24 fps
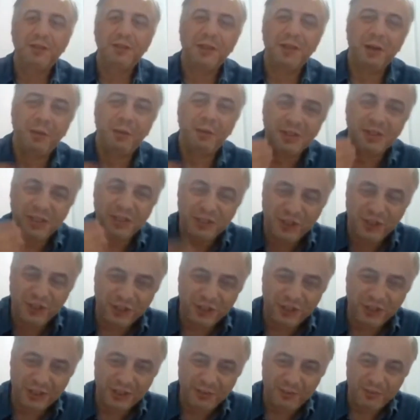Namaza
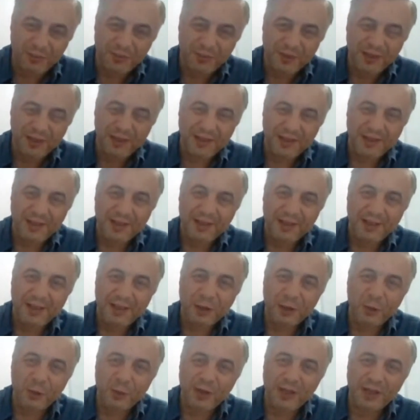çıktı.
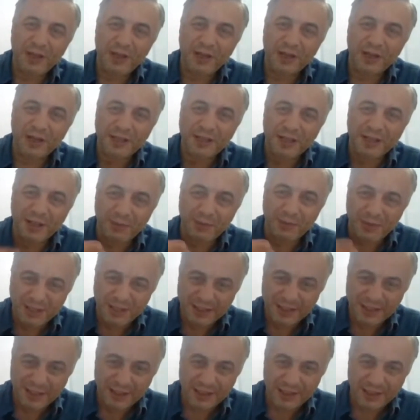Ebu Bekir'in arkasına
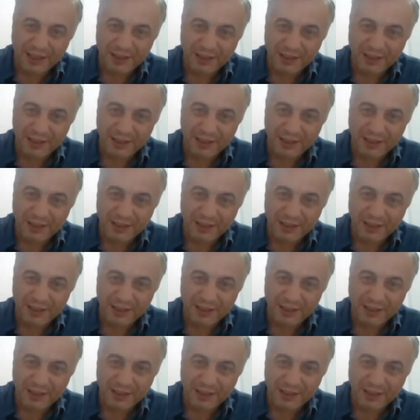namaz kıldı.